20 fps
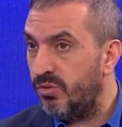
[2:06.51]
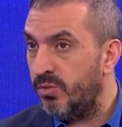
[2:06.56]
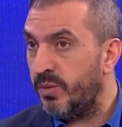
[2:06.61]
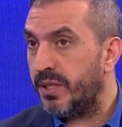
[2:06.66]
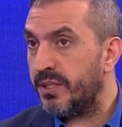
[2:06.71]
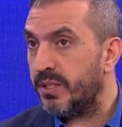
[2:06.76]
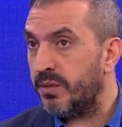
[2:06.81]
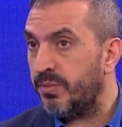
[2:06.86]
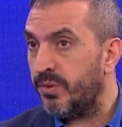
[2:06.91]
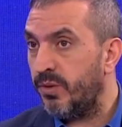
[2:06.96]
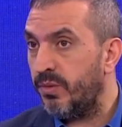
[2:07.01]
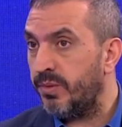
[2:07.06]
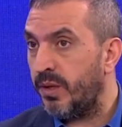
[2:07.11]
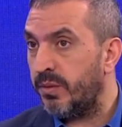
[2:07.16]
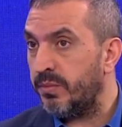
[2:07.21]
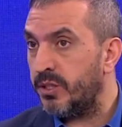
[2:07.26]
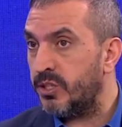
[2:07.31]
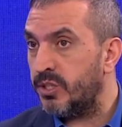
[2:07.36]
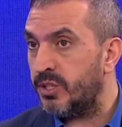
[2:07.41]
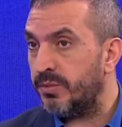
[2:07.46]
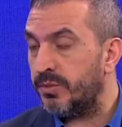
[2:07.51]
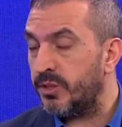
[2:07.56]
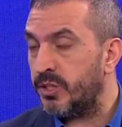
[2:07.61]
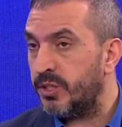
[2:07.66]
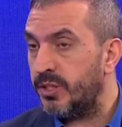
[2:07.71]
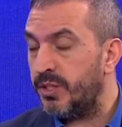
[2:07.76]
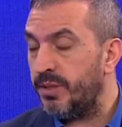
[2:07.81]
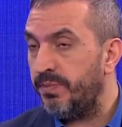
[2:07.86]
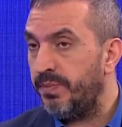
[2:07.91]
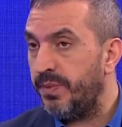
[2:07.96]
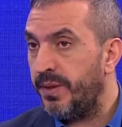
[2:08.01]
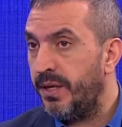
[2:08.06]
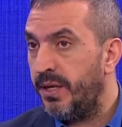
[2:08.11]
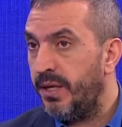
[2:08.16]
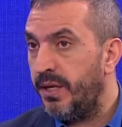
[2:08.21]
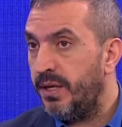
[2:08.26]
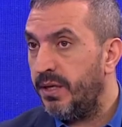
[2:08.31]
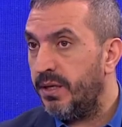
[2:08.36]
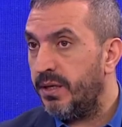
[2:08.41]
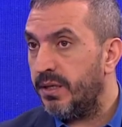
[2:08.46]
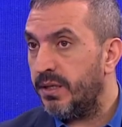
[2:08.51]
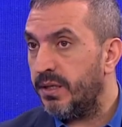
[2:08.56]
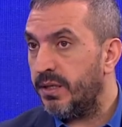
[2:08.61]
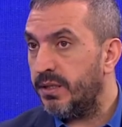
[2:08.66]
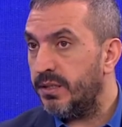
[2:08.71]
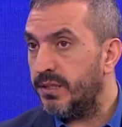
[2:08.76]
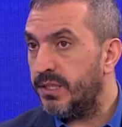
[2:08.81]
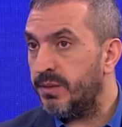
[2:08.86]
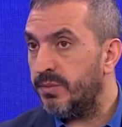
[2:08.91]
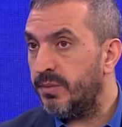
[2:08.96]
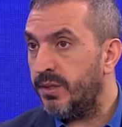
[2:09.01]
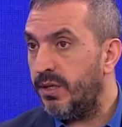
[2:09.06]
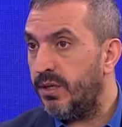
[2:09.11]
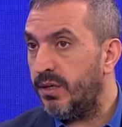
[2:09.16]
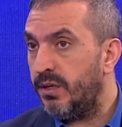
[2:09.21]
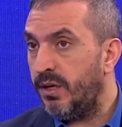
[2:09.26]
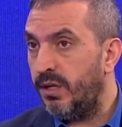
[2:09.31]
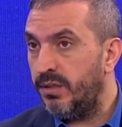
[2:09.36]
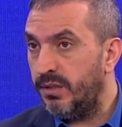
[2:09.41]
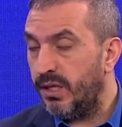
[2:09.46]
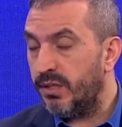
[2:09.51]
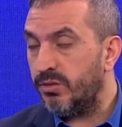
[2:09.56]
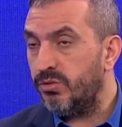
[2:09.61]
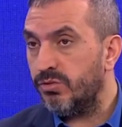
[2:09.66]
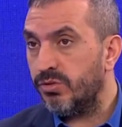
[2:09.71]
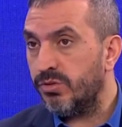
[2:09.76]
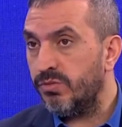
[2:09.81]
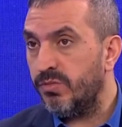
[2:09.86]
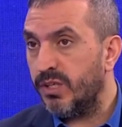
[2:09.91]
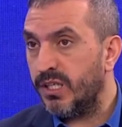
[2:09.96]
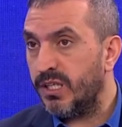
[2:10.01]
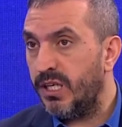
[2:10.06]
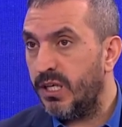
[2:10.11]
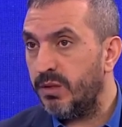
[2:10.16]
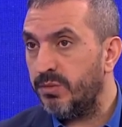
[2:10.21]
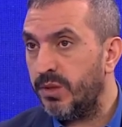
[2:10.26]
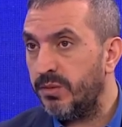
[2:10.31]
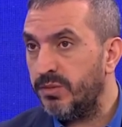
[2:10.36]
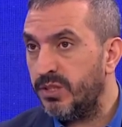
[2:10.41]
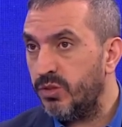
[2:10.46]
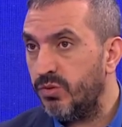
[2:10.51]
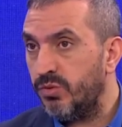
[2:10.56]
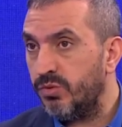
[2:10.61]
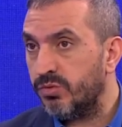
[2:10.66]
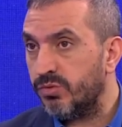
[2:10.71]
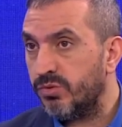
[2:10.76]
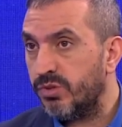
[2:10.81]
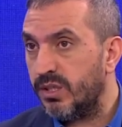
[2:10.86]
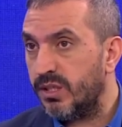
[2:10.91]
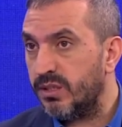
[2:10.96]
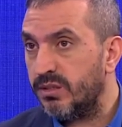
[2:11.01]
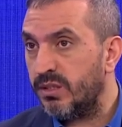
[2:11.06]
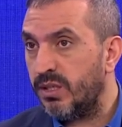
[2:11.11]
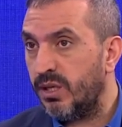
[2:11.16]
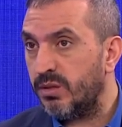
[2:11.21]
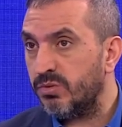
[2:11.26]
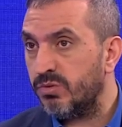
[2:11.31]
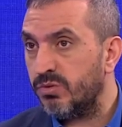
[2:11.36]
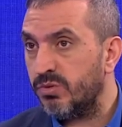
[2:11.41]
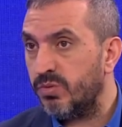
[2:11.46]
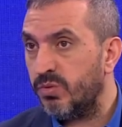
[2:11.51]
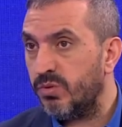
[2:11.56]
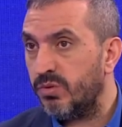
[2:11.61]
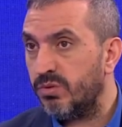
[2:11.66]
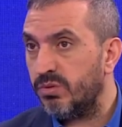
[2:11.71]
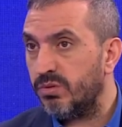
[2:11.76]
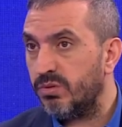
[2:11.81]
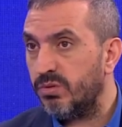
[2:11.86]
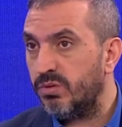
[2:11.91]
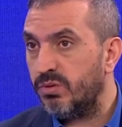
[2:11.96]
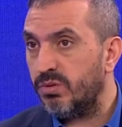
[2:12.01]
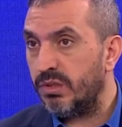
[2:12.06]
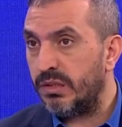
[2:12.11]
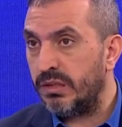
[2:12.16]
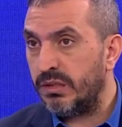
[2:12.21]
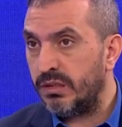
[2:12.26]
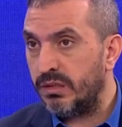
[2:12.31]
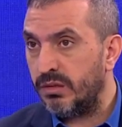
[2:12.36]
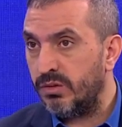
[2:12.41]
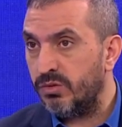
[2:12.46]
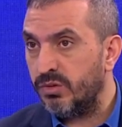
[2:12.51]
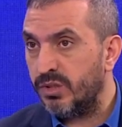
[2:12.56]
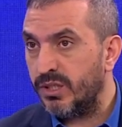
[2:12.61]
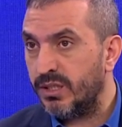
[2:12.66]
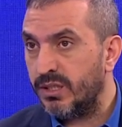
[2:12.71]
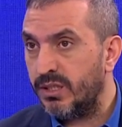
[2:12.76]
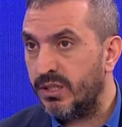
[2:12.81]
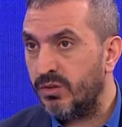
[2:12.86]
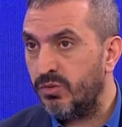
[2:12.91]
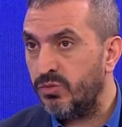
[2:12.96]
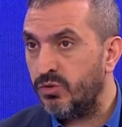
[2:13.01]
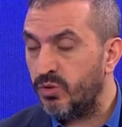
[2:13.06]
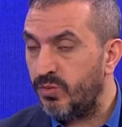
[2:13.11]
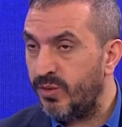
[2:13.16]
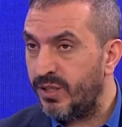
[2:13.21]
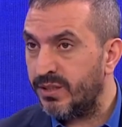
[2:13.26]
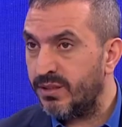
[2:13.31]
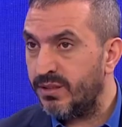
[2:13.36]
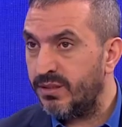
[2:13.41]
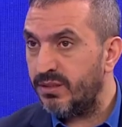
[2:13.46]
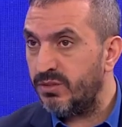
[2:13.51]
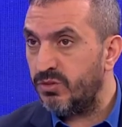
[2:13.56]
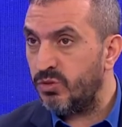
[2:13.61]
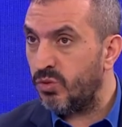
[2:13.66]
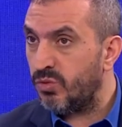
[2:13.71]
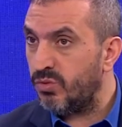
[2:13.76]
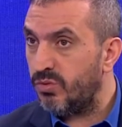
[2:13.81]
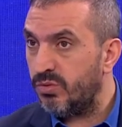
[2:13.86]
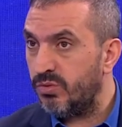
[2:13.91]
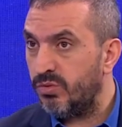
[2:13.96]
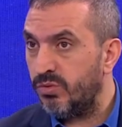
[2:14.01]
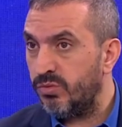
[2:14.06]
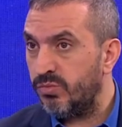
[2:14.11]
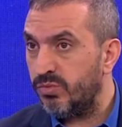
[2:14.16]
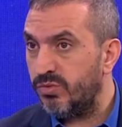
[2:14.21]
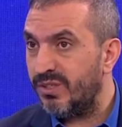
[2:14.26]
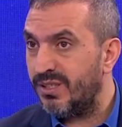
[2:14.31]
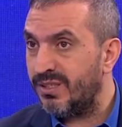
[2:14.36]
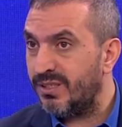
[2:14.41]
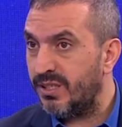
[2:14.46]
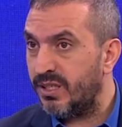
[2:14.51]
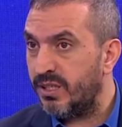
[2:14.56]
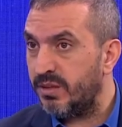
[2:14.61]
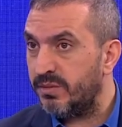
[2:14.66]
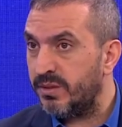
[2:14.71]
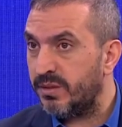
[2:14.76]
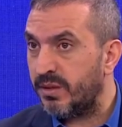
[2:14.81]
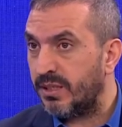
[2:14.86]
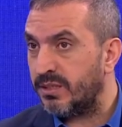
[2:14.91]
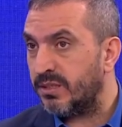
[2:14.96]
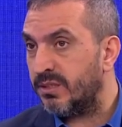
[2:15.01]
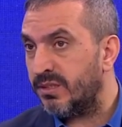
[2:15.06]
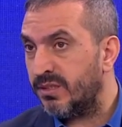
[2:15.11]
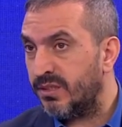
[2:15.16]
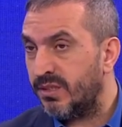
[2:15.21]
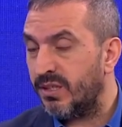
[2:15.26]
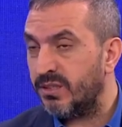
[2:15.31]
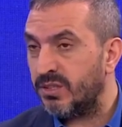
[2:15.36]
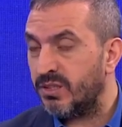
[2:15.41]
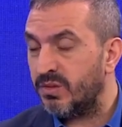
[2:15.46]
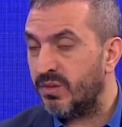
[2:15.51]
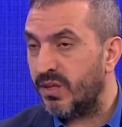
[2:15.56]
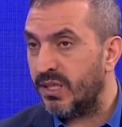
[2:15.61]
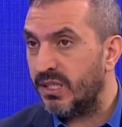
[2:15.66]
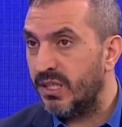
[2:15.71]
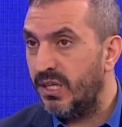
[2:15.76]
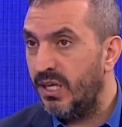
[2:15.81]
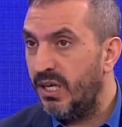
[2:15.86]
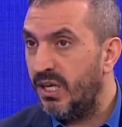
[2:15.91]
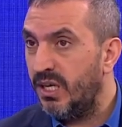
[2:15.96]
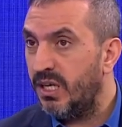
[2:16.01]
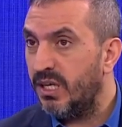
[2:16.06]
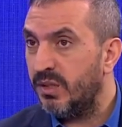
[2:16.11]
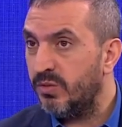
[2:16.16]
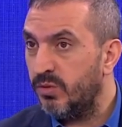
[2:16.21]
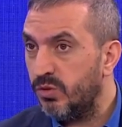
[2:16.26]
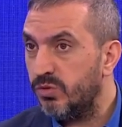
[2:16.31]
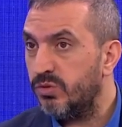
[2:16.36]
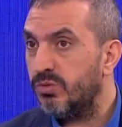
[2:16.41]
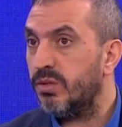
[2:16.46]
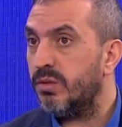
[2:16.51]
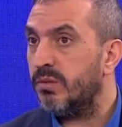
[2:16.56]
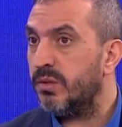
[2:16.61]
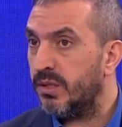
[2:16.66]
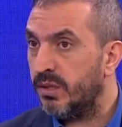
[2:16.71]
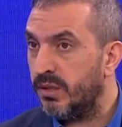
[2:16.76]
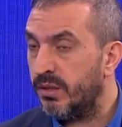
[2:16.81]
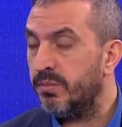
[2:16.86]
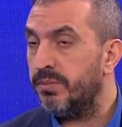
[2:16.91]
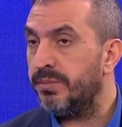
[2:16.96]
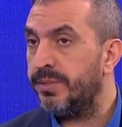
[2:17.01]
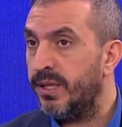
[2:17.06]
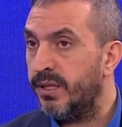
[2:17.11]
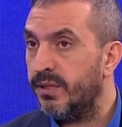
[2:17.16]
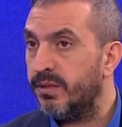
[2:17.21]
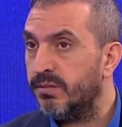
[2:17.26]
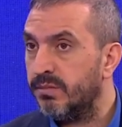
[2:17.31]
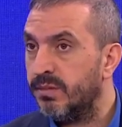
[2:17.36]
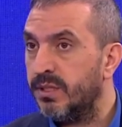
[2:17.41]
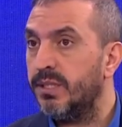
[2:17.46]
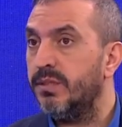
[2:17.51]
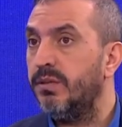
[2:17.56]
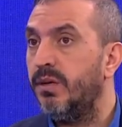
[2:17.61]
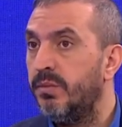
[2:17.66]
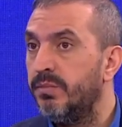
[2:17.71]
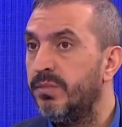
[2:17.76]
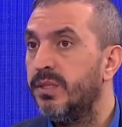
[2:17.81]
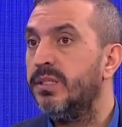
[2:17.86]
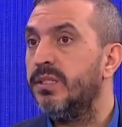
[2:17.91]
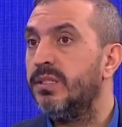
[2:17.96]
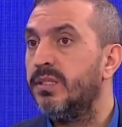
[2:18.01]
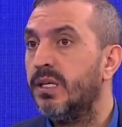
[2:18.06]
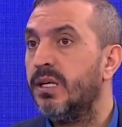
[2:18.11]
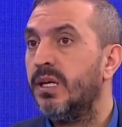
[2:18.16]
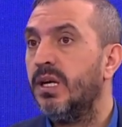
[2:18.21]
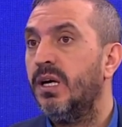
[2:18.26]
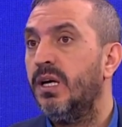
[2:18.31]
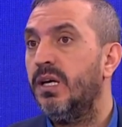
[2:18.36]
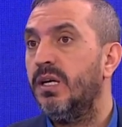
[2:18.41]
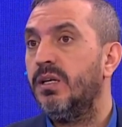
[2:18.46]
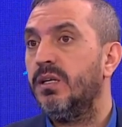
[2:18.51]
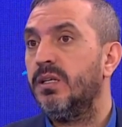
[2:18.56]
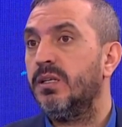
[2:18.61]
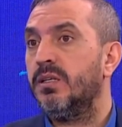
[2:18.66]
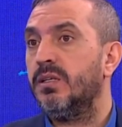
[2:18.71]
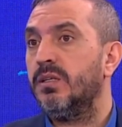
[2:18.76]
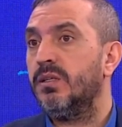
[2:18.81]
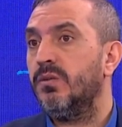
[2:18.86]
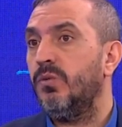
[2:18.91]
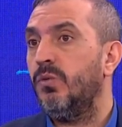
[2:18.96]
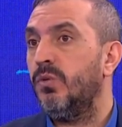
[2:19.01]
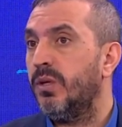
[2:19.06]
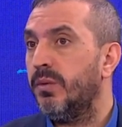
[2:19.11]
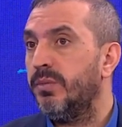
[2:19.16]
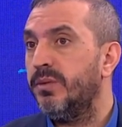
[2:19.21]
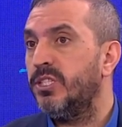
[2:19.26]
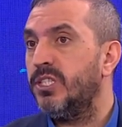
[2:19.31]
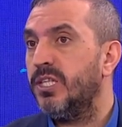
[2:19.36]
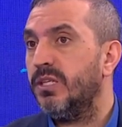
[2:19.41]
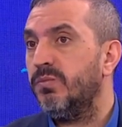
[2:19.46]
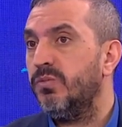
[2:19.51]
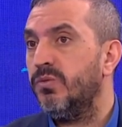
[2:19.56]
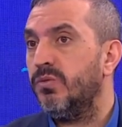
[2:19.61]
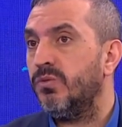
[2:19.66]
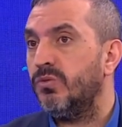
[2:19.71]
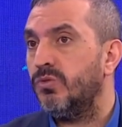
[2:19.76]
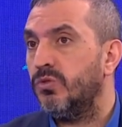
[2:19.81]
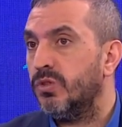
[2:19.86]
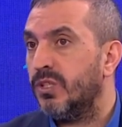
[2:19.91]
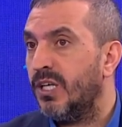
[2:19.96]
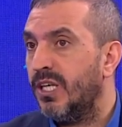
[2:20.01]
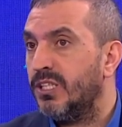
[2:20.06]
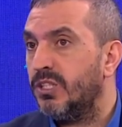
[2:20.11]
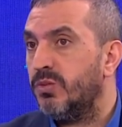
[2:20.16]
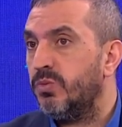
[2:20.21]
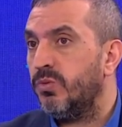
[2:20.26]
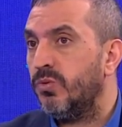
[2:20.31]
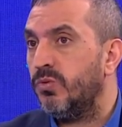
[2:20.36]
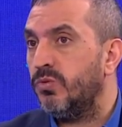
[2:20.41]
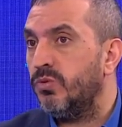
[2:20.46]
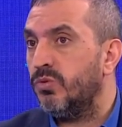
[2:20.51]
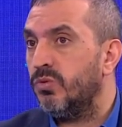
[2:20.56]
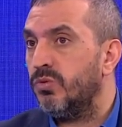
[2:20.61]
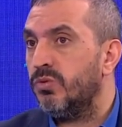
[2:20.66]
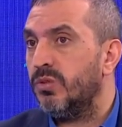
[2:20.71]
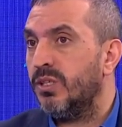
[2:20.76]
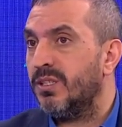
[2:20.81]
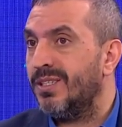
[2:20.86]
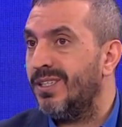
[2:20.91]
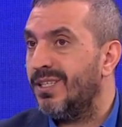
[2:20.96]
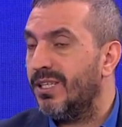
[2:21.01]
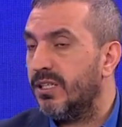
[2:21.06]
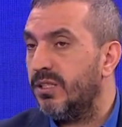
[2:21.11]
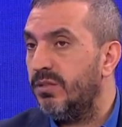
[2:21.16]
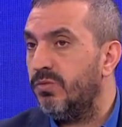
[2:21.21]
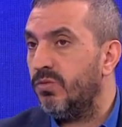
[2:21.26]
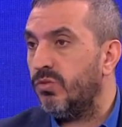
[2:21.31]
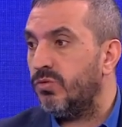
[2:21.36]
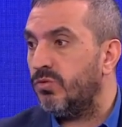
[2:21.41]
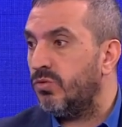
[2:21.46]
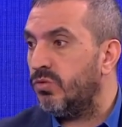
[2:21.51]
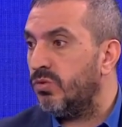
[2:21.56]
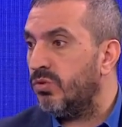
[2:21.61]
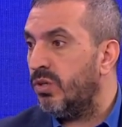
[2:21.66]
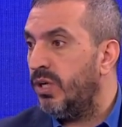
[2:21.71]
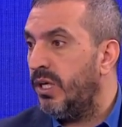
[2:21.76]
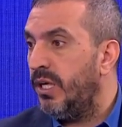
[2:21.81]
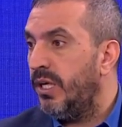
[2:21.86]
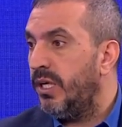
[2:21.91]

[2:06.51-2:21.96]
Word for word: Kuban da problem yaşamıştı. E, şimdi Allah korusun Bakayeme'ye bir şey olursa Trabzonspor'un e, özellikle hücum attı çok olumsuz etkilenebilir. Yani işte Staric var. Ama olsun e, Bilal'in devamlılığı da e, olabilecek bir oyuncu, genç bir oyuncu, yetenekli bir oyuncu.